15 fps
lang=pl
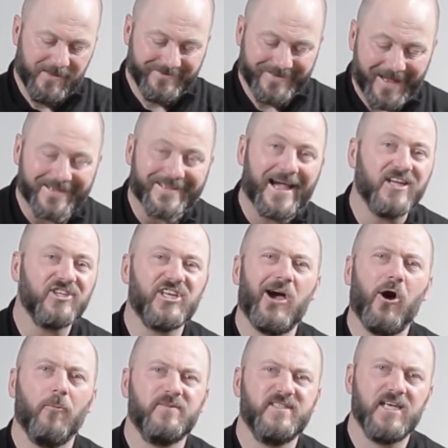
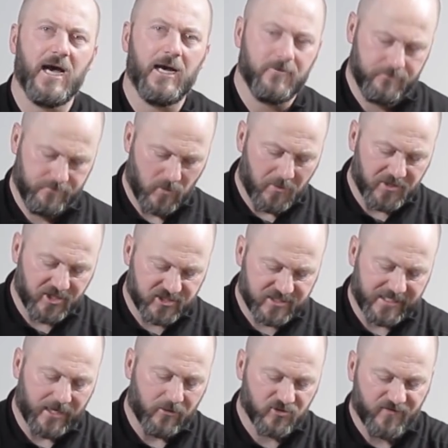Najtańsza opcja, bo będę
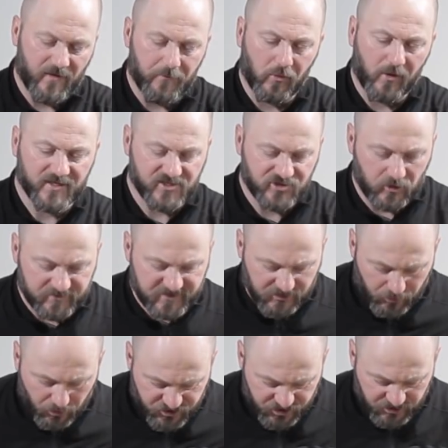starał się Wam pokazać opcje
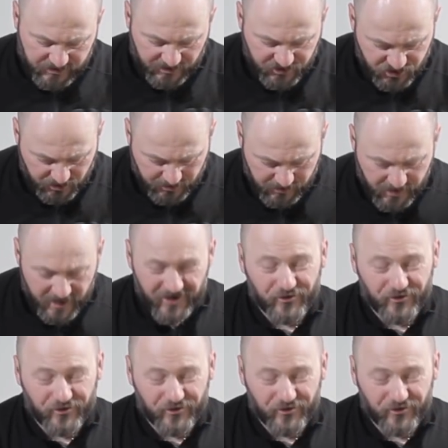droższe i tańsze,